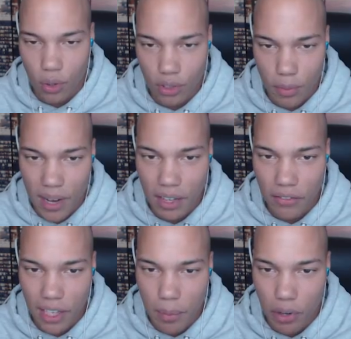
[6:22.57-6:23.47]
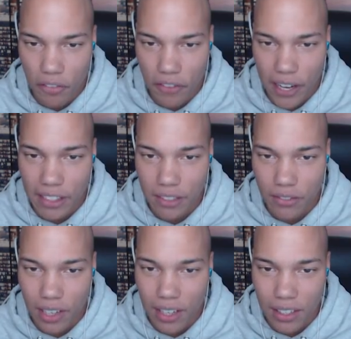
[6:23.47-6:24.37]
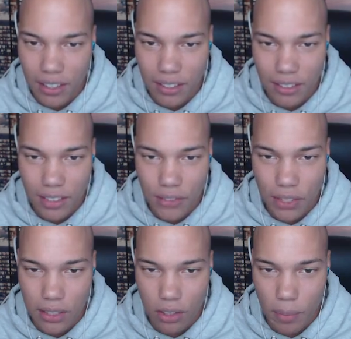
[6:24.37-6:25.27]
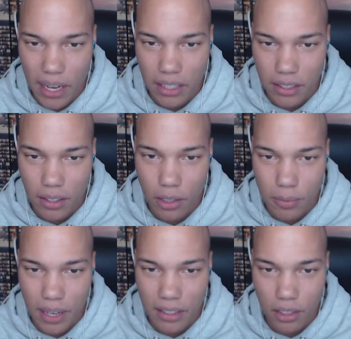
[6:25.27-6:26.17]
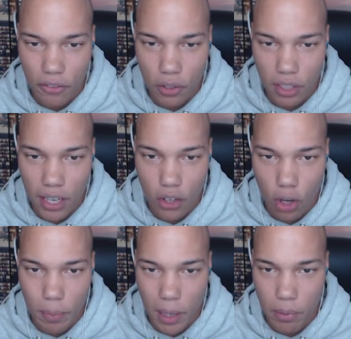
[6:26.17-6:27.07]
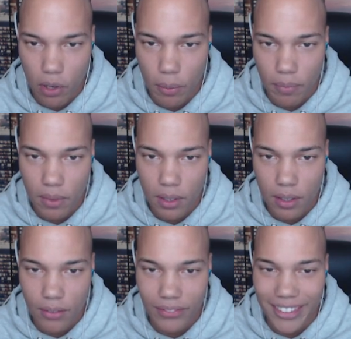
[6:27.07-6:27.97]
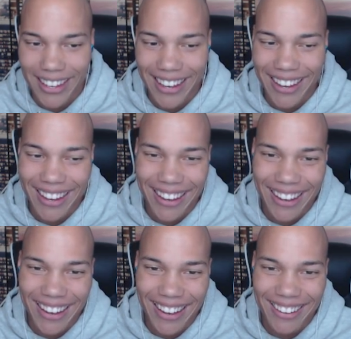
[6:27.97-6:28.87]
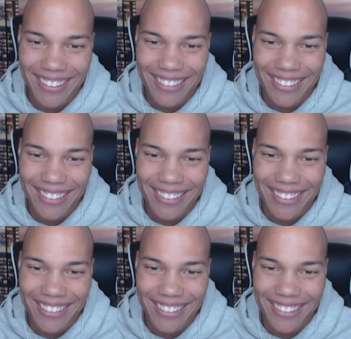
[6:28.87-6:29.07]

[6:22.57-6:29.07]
gucken uns nochmal an, wie der Boy fightet, weil das wird jetzt auch nochmal einiges ausmachen. Er hat doch von keinen Knockback bekommen. Nee.